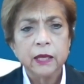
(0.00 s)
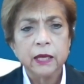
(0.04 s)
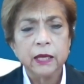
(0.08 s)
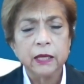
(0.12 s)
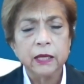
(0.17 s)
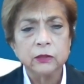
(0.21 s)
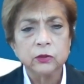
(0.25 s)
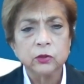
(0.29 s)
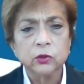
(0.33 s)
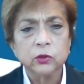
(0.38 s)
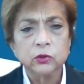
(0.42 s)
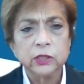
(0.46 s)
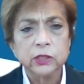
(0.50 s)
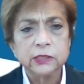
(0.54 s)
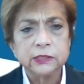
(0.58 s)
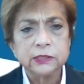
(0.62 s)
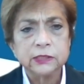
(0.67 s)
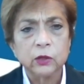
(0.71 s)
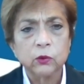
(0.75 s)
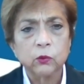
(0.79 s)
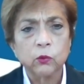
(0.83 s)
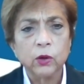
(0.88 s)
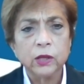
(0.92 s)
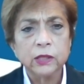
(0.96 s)
en donde
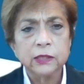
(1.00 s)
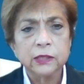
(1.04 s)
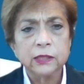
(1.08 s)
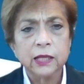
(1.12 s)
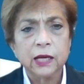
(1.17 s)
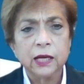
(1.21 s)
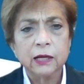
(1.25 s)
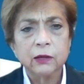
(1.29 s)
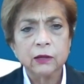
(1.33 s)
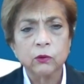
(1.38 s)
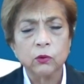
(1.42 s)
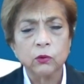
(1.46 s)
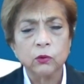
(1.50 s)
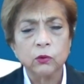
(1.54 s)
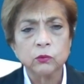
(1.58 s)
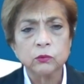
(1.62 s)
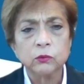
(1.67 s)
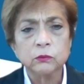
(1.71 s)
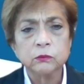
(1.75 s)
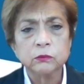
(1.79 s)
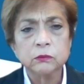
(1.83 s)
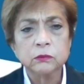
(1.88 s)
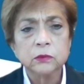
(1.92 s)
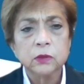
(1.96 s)
se cuenta con
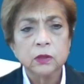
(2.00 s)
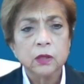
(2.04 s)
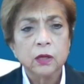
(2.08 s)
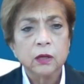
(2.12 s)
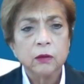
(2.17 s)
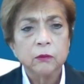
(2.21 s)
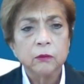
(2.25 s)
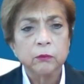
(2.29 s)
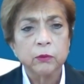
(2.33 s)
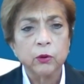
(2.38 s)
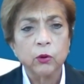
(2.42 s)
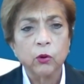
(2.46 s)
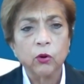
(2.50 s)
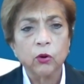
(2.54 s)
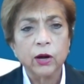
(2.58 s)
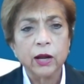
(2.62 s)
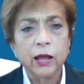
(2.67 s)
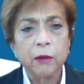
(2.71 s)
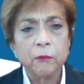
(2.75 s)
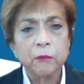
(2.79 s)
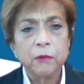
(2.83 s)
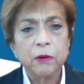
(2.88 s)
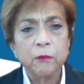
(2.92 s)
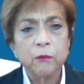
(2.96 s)
un
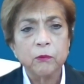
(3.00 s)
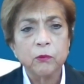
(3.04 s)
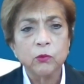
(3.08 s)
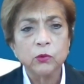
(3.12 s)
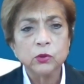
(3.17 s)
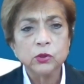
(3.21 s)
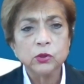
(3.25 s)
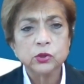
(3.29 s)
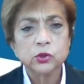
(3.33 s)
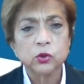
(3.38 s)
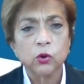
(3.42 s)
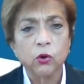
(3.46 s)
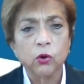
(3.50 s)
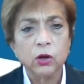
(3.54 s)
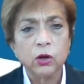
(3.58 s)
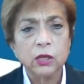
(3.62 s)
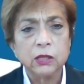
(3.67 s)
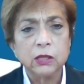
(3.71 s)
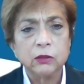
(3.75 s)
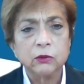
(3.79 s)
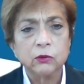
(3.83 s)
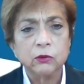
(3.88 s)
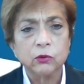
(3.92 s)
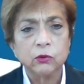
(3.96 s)
programa muy
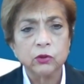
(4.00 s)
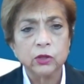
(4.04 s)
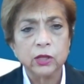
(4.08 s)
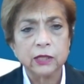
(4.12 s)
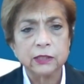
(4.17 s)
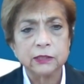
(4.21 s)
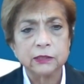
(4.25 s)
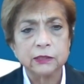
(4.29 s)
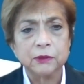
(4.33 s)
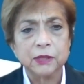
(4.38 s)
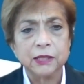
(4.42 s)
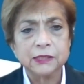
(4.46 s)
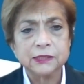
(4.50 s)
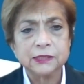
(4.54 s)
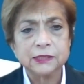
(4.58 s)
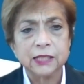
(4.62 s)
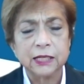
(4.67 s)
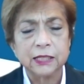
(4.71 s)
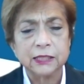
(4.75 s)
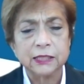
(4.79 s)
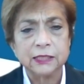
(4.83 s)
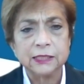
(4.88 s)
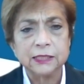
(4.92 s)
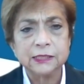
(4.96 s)
sólido de
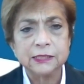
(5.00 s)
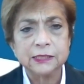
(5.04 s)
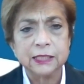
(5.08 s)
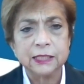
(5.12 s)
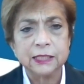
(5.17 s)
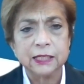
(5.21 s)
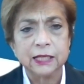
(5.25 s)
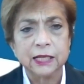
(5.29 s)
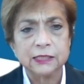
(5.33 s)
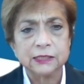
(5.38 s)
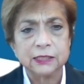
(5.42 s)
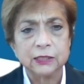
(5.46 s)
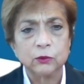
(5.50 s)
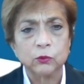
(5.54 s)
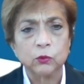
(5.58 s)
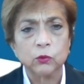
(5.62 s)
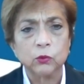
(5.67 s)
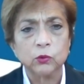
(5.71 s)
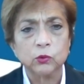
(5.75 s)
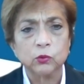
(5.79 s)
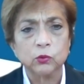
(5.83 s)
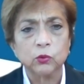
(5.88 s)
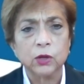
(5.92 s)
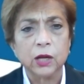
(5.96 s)
actividades artísticas y
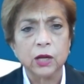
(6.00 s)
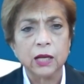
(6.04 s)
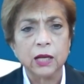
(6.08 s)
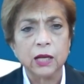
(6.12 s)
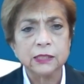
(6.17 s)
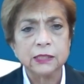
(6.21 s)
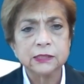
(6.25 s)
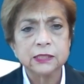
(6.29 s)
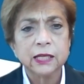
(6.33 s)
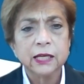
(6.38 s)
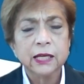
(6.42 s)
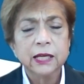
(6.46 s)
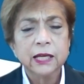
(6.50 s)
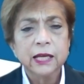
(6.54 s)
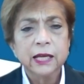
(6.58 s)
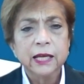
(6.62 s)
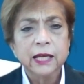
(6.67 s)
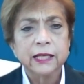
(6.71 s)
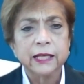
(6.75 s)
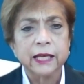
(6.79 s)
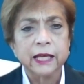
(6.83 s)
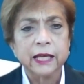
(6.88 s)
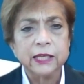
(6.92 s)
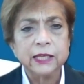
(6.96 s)
culturales
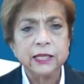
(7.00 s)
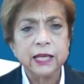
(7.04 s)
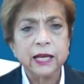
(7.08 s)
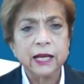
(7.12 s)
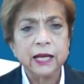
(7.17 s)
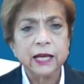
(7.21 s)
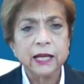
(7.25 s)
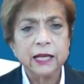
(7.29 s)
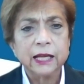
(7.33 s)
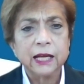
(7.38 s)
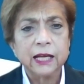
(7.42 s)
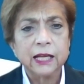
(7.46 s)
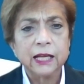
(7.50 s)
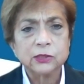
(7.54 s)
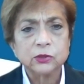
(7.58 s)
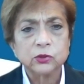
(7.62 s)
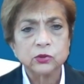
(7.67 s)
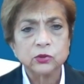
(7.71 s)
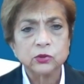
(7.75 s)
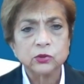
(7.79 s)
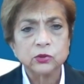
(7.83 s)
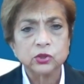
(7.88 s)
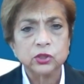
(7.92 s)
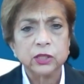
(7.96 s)
que llegan a la
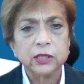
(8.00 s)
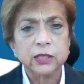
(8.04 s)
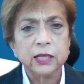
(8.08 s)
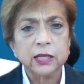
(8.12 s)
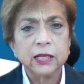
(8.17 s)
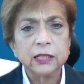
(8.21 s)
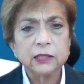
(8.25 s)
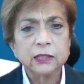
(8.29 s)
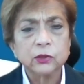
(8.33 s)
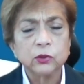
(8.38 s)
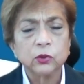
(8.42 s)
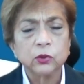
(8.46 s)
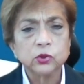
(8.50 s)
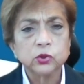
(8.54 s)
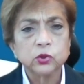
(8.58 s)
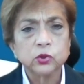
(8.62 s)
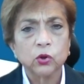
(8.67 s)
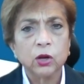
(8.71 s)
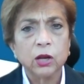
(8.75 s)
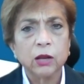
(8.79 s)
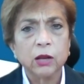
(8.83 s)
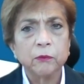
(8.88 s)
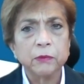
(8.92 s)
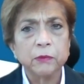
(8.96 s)
sociedad no
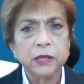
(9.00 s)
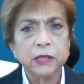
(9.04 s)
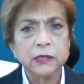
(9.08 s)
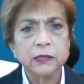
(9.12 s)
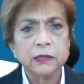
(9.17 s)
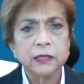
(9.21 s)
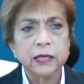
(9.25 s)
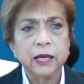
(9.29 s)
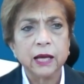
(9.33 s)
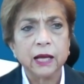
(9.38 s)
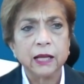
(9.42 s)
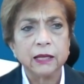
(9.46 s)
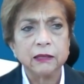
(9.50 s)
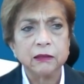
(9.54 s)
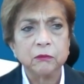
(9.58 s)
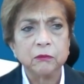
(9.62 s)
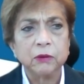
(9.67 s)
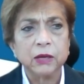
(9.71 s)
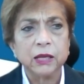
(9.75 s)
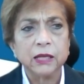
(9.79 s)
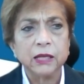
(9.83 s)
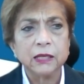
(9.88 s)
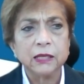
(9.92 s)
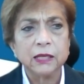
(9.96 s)
solamente a
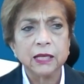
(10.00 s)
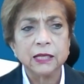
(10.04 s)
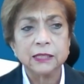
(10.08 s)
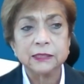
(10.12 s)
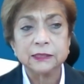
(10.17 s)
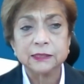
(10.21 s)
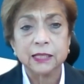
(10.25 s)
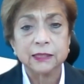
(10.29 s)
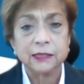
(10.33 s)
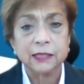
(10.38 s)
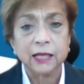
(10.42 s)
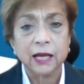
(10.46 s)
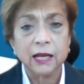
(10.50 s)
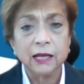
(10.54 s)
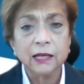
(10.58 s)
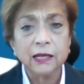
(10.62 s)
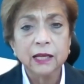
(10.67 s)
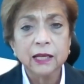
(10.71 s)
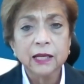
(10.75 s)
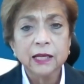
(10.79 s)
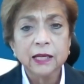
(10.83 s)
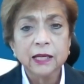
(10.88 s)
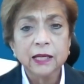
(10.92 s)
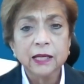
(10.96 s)
nivel estatal,
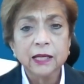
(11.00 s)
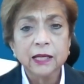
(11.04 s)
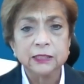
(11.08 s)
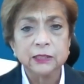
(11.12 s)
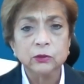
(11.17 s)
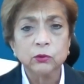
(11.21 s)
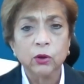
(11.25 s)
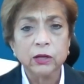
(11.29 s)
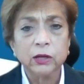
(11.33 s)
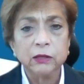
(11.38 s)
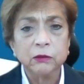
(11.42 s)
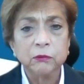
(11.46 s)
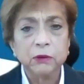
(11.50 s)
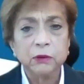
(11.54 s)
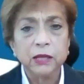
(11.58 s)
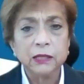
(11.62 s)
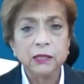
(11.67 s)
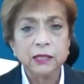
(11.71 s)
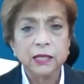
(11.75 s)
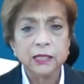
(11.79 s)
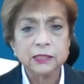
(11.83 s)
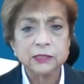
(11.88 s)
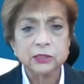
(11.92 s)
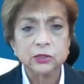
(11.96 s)
sino a
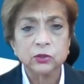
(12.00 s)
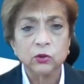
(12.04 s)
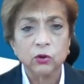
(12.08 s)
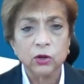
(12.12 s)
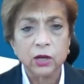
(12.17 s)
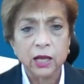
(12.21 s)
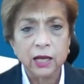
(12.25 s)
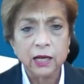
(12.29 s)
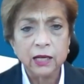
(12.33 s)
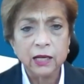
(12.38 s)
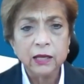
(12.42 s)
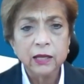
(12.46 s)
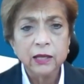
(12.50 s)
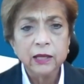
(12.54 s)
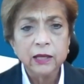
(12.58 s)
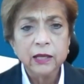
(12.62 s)
nivel nacional